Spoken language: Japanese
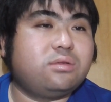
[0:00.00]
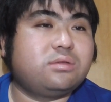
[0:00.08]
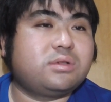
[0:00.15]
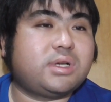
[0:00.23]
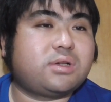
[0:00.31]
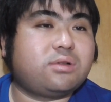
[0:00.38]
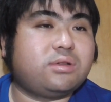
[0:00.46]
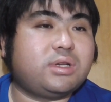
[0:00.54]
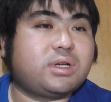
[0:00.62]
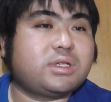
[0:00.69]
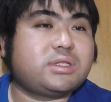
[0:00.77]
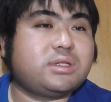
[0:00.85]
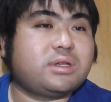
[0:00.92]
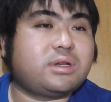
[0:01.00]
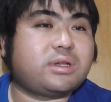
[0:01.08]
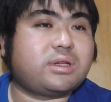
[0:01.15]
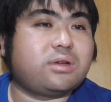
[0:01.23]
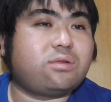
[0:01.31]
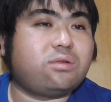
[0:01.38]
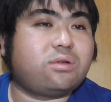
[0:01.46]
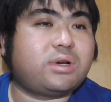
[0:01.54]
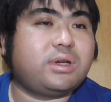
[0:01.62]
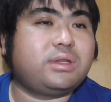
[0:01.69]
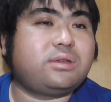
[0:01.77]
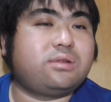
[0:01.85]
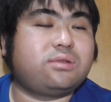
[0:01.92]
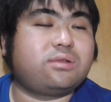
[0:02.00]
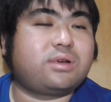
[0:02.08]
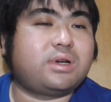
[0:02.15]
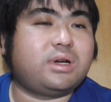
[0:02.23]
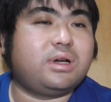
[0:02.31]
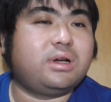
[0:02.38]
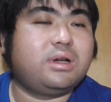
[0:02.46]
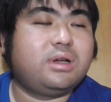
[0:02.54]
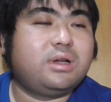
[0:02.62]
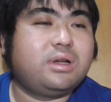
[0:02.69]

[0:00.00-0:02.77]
音楽を流しながら原稿を書いてるとか、